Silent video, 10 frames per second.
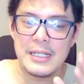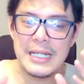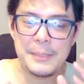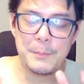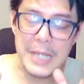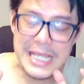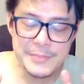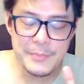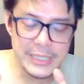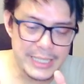lihat
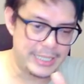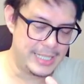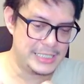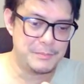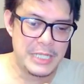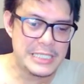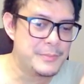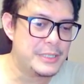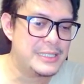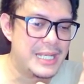placementnya deh guys
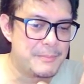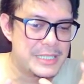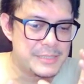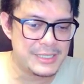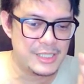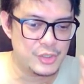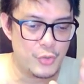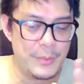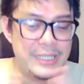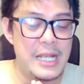placement dari masing-masing
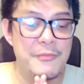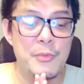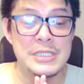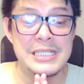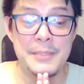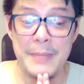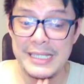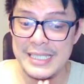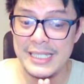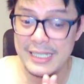instrumen dalam posisi
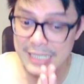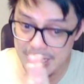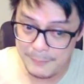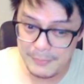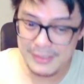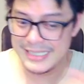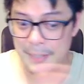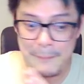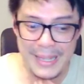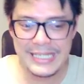mixing dari
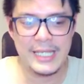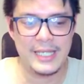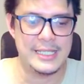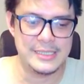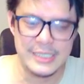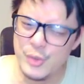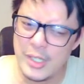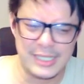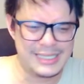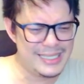cara panningnya guys ini
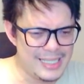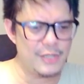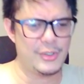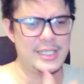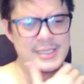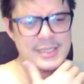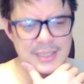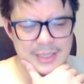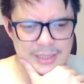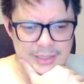juga gila loh guys
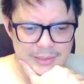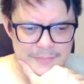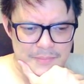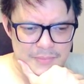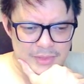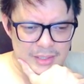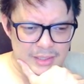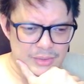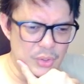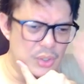
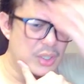tuh